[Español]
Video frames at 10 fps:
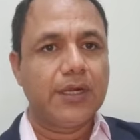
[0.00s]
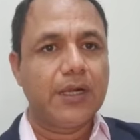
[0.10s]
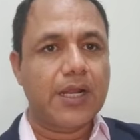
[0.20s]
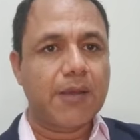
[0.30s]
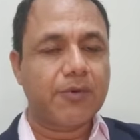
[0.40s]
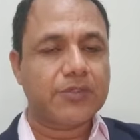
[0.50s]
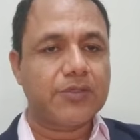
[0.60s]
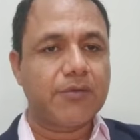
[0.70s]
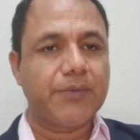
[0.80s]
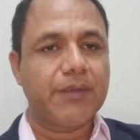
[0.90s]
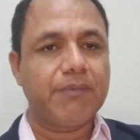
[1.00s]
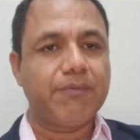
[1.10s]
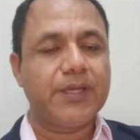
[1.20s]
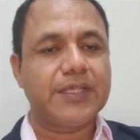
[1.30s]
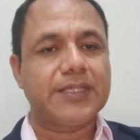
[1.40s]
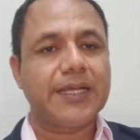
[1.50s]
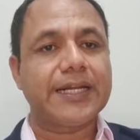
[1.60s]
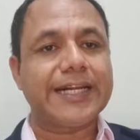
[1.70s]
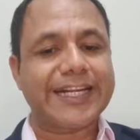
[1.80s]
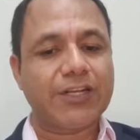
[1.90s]
La posesión bien puede
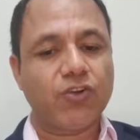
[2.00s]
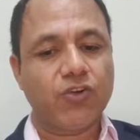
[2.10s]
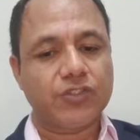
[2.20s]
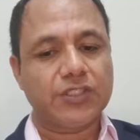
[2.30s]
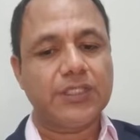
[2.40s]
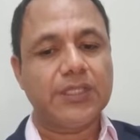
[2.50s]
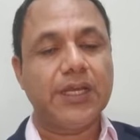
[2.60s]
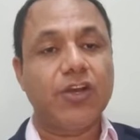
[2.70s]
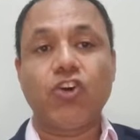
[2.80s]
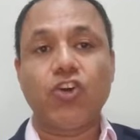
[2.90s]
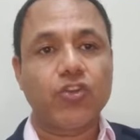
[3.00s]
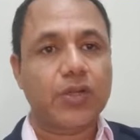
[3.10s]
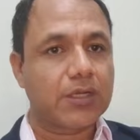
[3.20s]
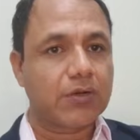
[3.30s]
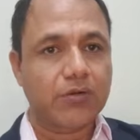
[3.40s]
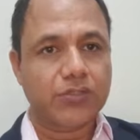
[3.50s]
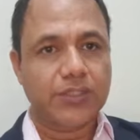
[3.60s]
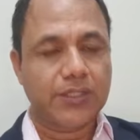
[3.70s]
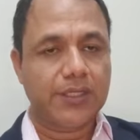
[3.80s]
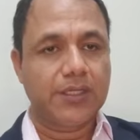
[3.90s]
estar reconocida o no
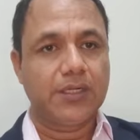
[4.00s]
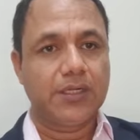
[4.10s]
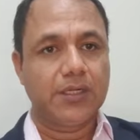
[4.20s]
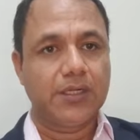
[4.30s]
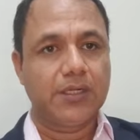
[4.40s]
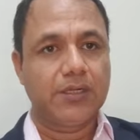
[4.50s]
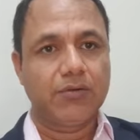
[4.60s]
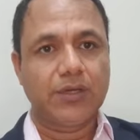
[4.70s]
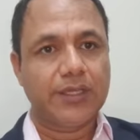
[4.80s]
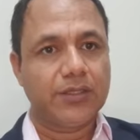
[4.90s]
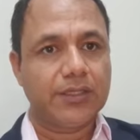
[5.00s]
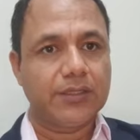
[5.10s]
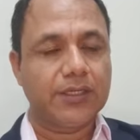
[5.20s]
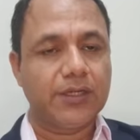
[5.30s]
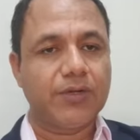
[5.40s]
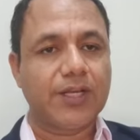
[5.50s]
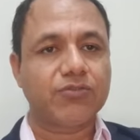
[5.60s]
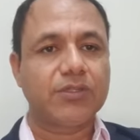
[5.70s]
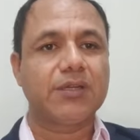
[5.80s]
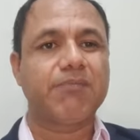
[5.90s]
reconocida. Hay entre un
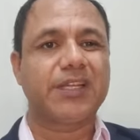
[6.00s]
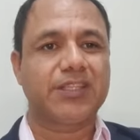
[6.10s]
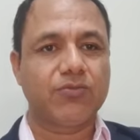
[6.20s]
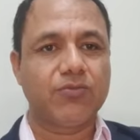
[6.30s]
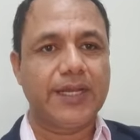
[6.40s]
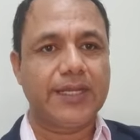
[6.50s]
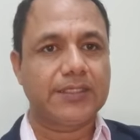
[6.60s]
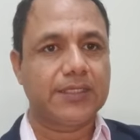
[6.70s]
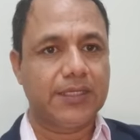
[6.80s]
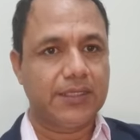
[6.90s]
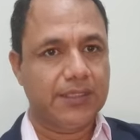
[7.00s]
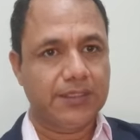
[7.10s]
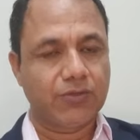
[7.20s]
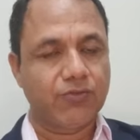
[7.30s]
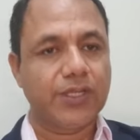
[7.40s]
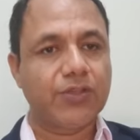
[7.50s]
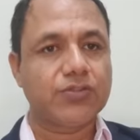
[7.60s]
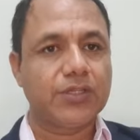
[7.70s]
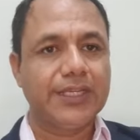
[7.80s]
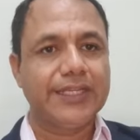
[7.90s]
acto entre particulares que, según
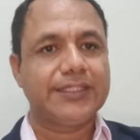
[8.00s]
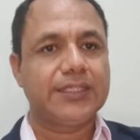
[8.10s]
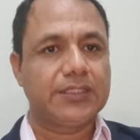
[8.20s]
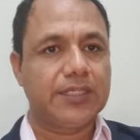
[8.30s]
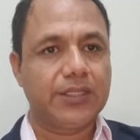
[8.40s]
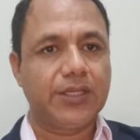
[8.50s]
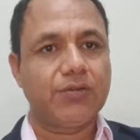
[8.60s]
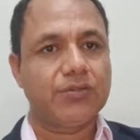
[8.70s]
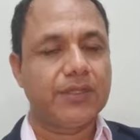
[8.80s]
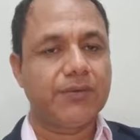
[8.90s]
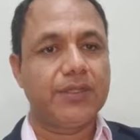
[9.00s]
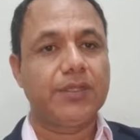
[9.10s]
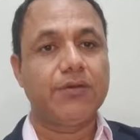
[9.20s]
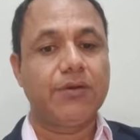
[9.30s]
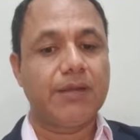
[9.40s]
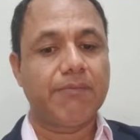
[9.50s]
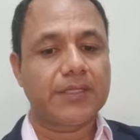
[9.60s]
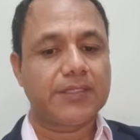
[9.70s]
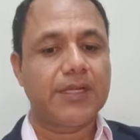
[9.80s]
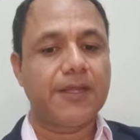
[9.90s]
ellos, se cedieron, se vendieron la
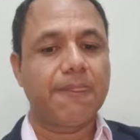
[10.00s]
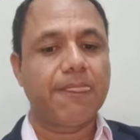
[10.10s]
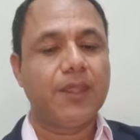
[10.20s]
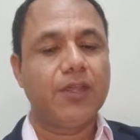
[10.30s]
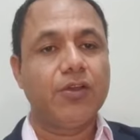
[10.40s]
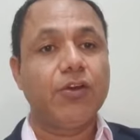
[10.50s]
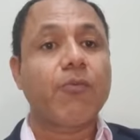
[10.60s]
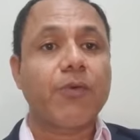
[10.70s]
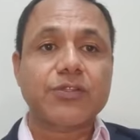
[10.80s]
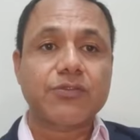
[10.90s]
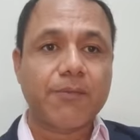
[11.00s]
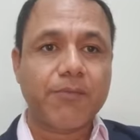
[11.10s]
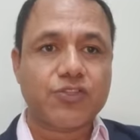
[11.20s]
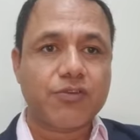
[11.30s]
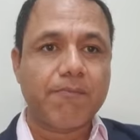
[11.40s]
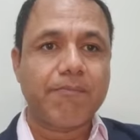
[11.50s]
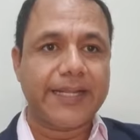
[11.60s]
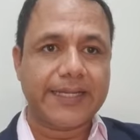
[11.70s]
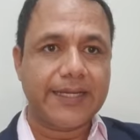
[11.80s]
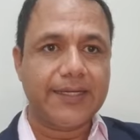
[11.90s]
parcela, o puede ser una posesión
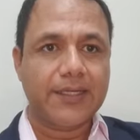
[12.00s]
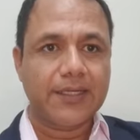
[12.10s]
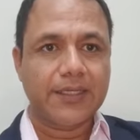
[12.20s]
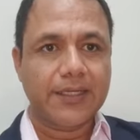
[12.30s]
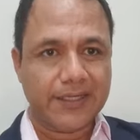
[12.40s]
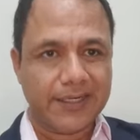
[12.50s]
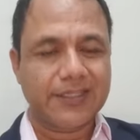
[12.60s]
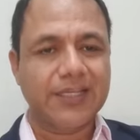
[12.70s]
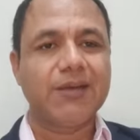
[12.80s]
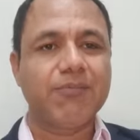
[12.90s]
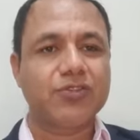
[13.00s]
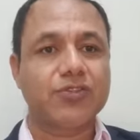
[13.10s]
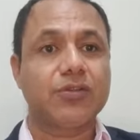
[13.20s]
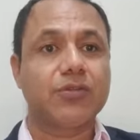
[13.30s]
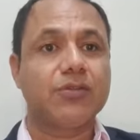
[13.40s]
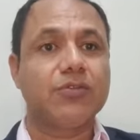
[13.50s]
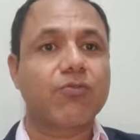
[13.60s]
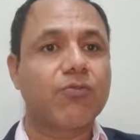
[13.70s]
precaria que el que la tenga en posesión no